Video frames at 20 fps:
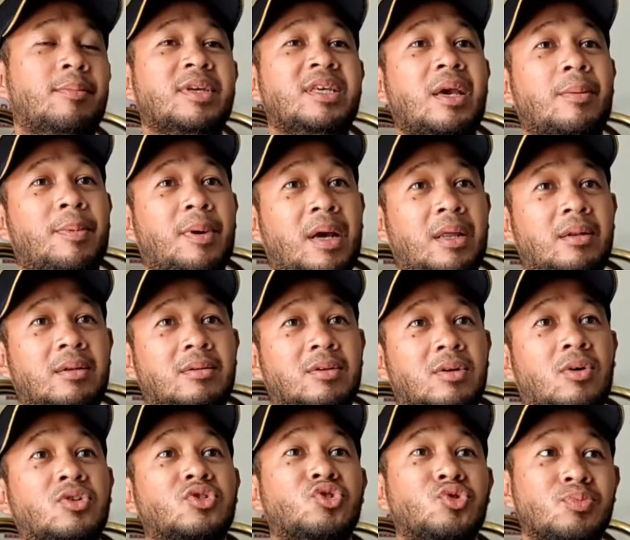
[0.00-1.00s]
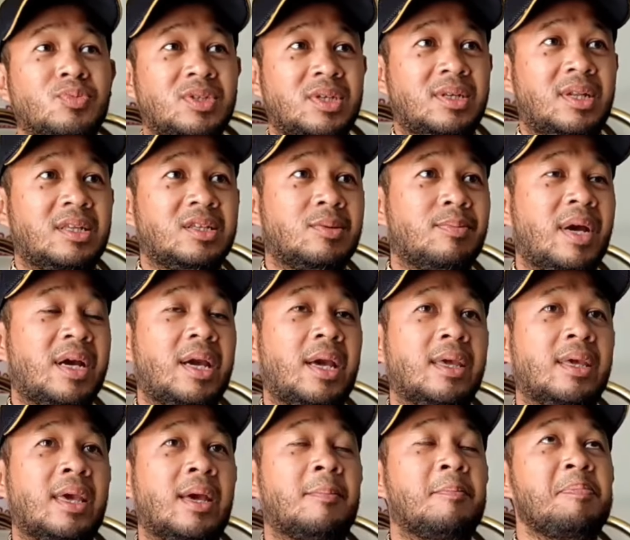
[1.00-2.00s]
yang menyiapkan konsumsi dan
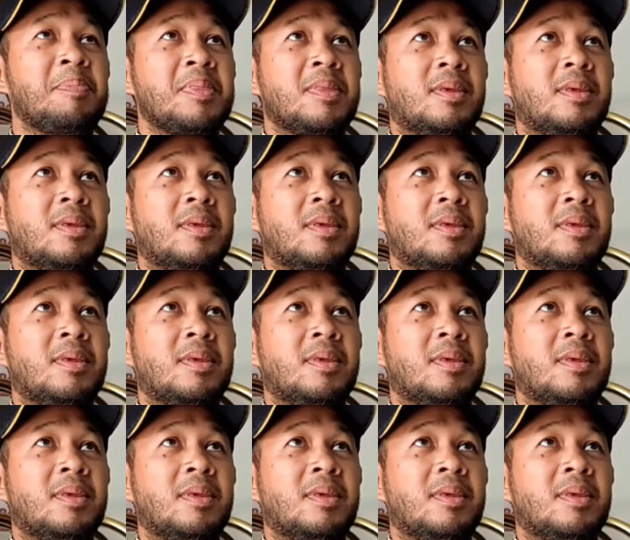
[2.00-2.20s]
sebagainya.